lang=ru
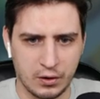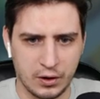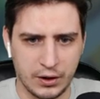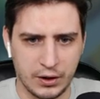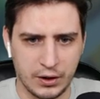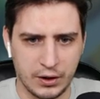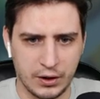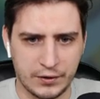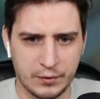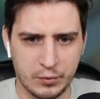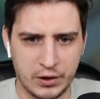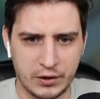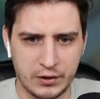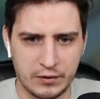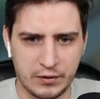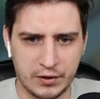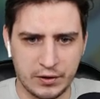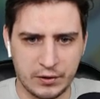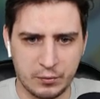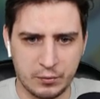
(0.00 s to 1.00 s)
Это у меня,
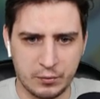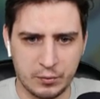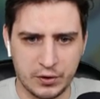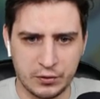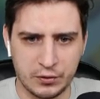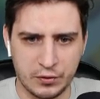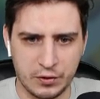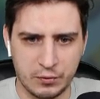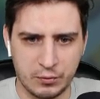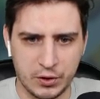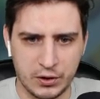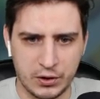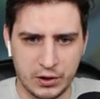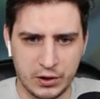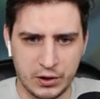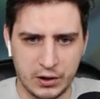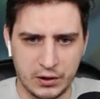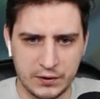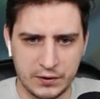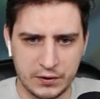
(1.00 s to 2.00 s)
наверное, мониторы
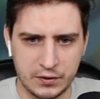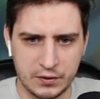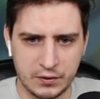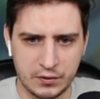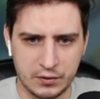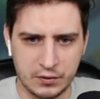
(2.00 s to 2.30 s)
менялись.